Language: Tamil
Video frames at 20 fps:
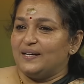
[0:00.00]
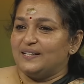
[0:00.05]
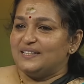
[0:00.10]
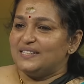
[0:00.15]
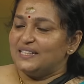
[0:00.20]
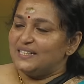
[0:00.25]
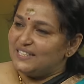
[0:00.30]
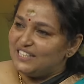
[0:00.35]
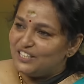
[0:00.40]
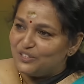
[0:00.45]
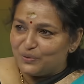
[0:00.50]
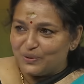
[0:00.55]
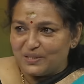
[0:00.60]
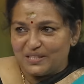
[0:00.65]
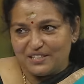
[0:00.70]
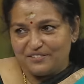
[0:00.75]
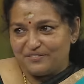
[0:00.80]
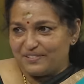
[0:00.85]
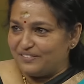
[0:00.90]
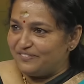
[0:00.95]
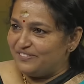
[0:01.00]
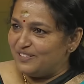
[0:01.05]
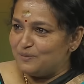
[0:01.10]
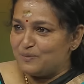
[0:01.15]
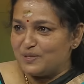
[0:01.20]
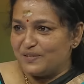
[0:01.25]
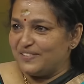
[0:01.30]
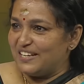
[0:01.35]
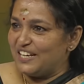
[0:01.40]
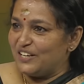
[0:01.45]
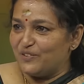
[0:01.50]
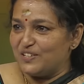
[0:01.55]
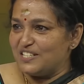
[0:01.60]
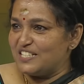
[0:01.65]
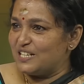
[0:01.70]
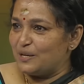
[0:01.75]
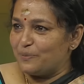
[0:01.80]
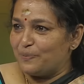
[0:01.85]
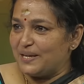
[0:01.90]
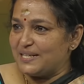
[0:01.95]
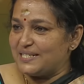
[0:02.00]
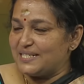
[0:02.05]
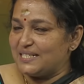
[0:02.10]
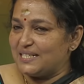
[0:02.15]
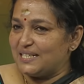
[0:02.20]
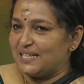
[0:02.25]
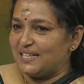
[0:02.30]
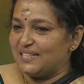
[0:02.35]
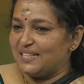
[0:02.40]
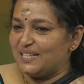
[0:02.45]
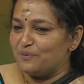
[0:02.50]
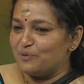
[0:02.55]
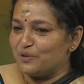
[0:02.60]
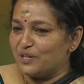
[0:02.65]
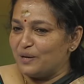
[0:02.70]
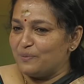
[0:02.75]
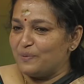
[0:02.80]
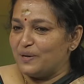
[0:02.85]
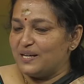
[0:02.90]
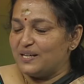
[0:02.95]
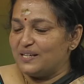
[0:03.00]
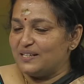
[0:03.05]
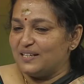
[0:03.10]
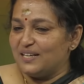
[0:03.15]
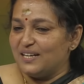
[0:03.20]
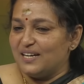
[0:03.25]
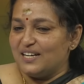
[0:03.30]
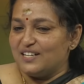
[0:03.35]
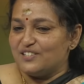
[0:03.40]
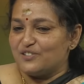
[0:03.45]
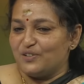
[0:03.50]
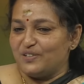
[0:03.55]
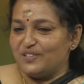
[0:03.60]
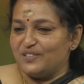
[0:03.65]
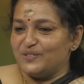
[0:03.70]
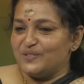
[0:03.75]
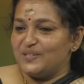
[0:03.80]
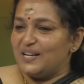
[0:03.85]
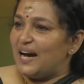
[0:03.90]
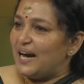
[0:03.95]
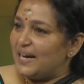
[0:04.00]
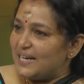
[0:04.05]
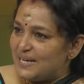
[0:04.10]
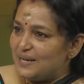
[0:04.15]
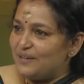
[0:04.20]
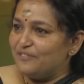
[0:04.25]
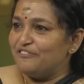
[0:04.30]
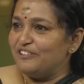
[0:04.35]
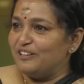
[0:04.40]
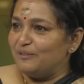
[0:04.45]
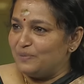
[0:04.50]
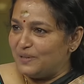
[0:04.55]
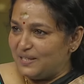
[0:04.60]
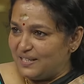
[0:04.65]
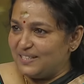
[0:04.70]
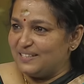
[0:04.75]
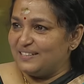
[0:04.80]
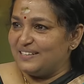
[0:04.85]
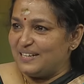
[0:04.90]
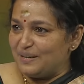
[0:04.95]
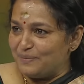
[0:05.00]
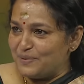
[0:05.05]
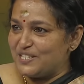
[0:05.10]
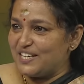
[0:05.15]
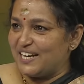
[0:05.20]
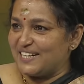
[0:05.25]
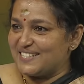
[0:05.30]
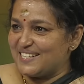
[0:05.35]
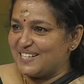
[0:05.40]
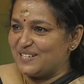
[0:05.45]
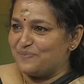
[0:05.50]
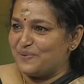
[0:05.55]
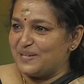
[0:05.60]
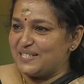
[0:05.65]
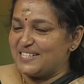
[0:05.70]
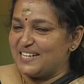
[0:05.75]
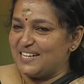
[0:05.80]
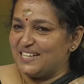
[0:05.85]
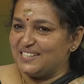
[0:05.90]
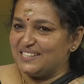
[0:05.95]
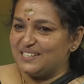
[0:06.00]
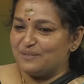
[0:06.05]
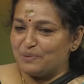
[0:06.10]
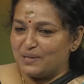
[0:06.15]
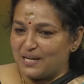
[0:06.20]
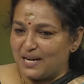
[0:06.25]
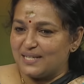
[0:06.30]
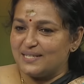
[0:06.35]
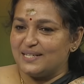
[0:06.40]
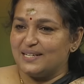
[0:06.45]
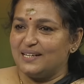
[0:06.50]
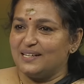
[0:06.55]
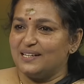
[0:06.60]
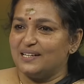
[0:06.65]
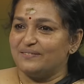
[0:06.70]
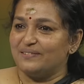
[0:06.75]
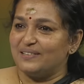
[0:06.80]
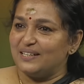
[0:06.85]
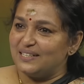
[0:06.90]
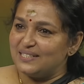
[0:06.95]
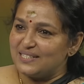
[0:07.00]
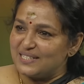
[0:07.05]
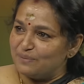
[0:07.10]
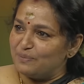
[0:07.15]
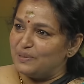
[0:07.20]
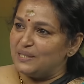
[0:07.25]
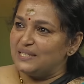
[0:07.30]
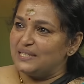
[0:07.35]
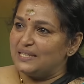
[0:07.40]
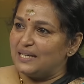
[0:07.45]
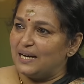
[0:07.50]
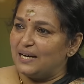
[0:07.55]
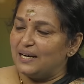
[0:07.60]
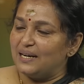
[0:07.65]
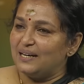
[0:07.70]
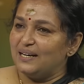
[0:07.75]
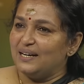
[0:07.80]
தேர்ட்டி டு தேர்ட்டி ஃபைவ் ஃபிலிம்ஸ் அவள் ஹீரோயின்ஸ்க்கு பேசிட்டா அதில் முக்கியமான சொல்லணும்னா ஐ ஃபிலிமில் எமி ஜாக்சன் பேசினாங்க இப்போ காஜல் அகர்வால் சமந்தா